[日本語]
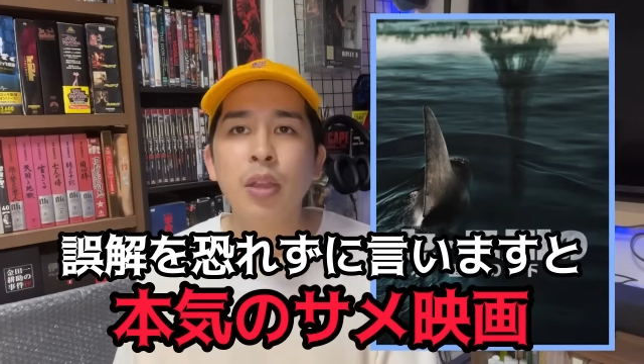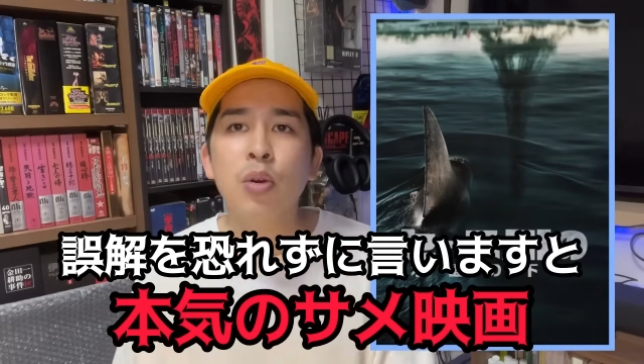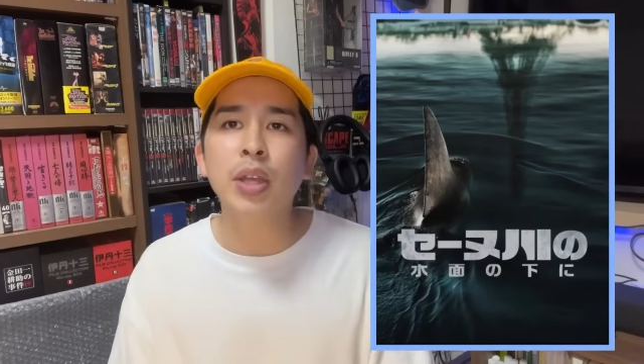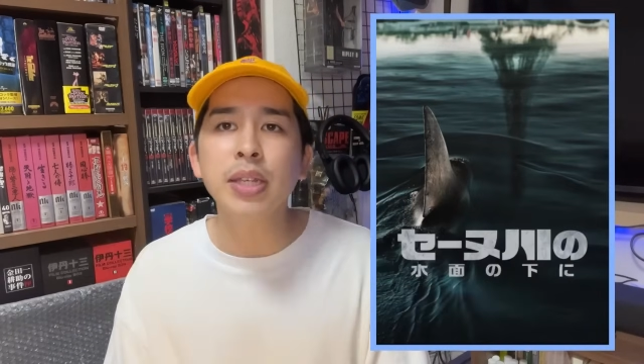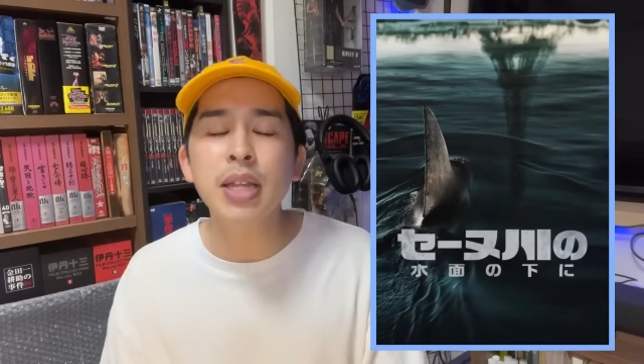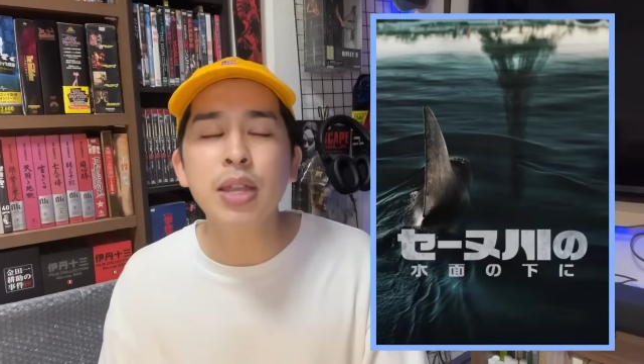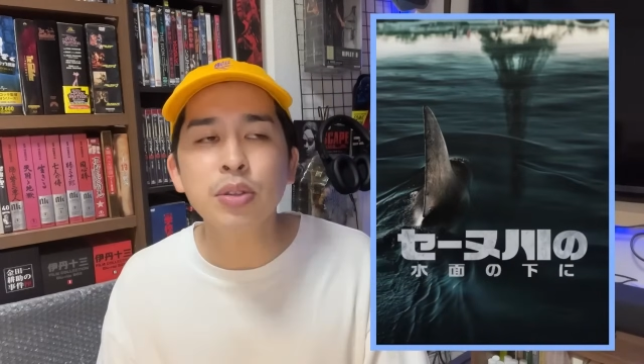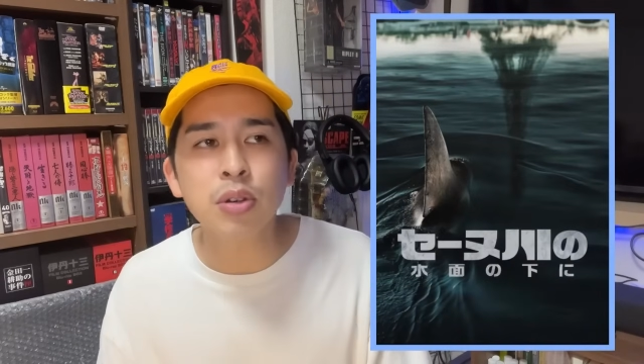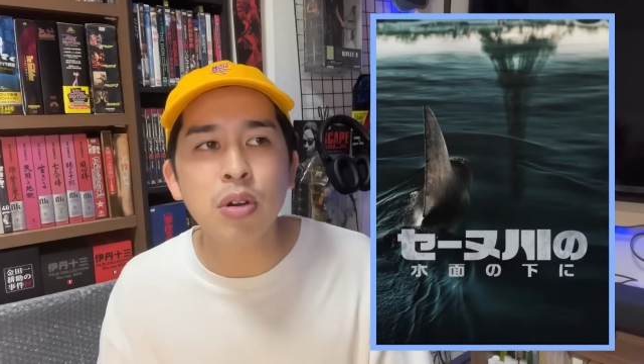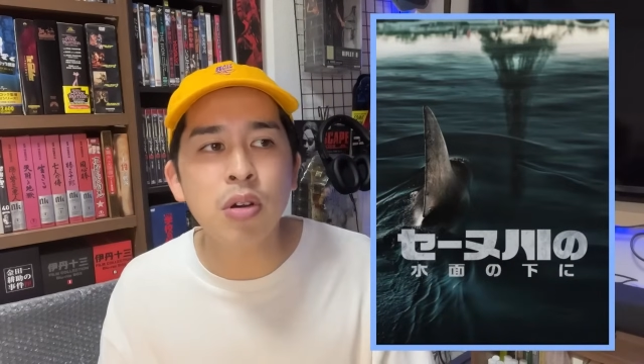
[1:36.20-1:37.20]
これ決してあ
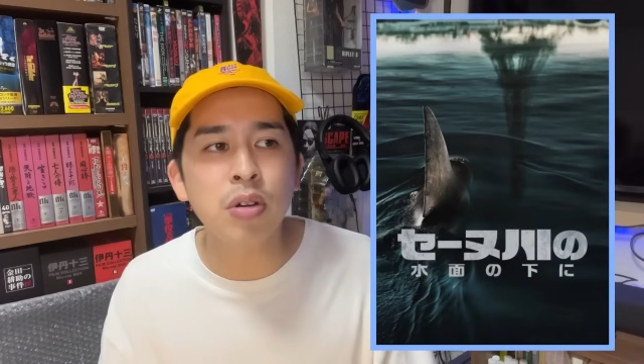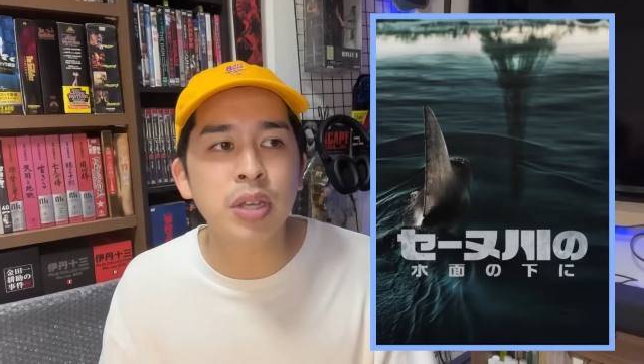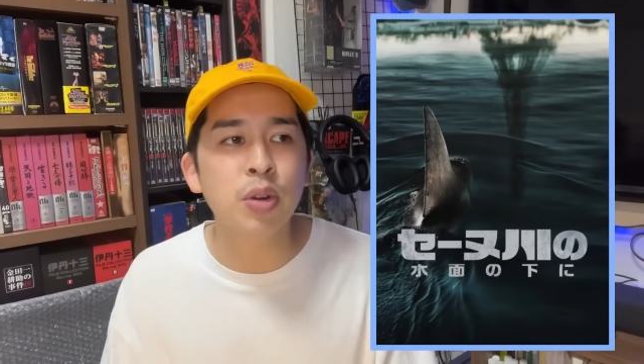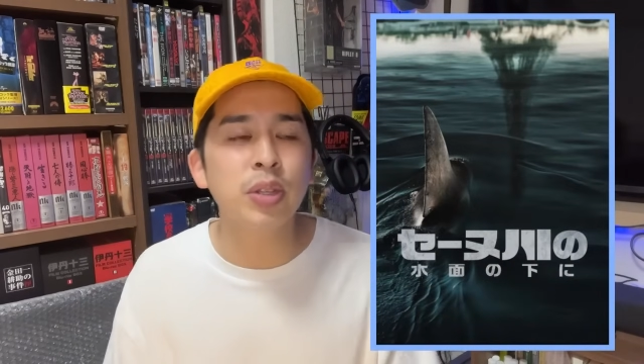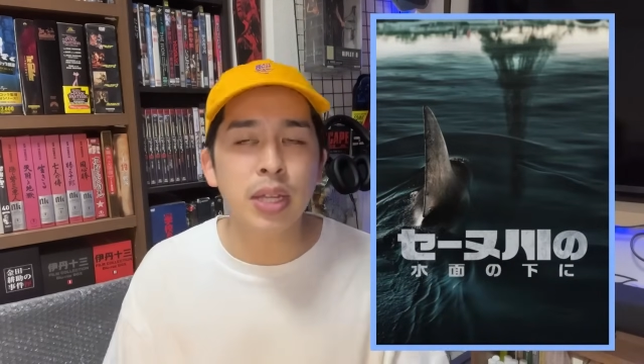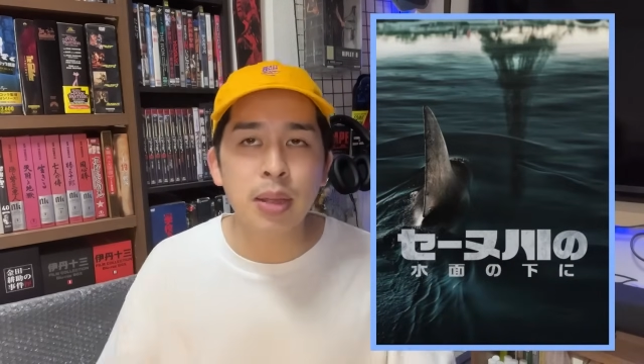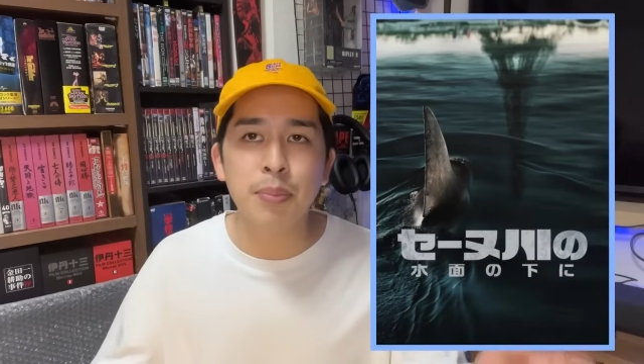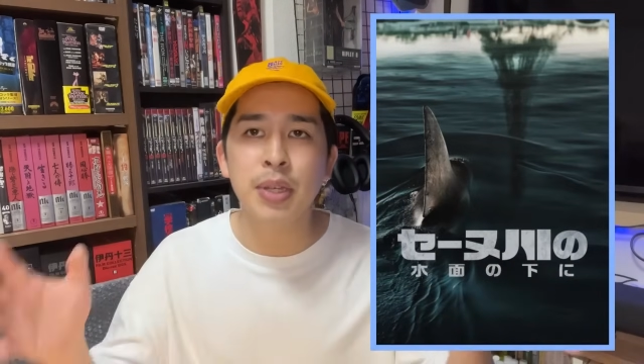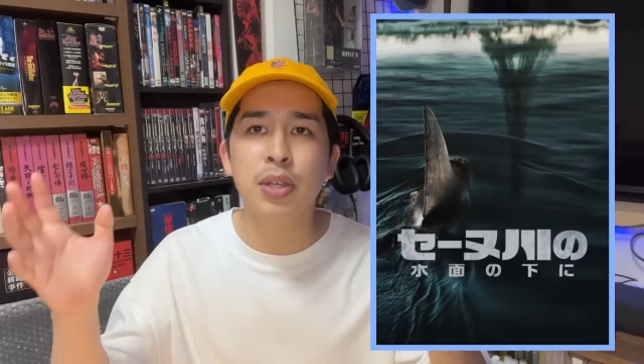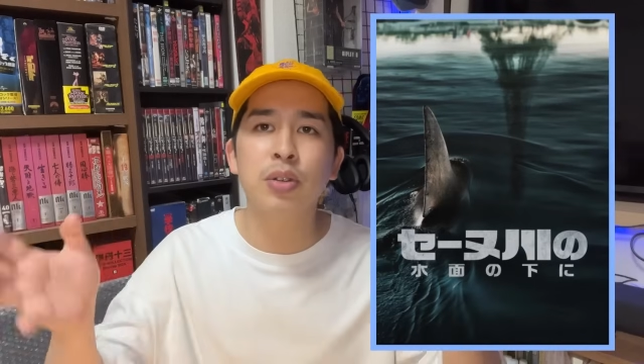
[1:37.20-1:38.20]
の、その、いろんなね、
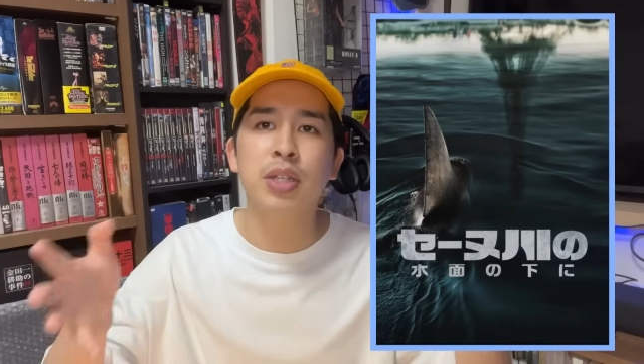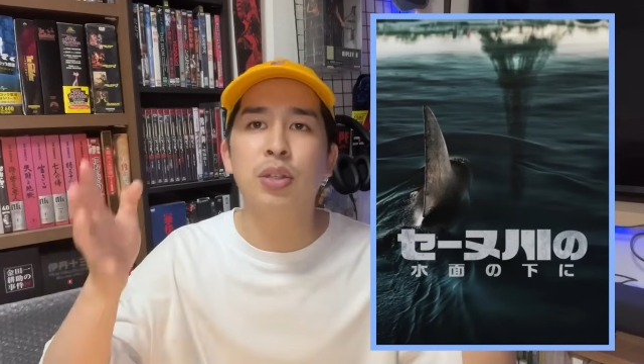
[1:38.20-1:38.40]
B 級、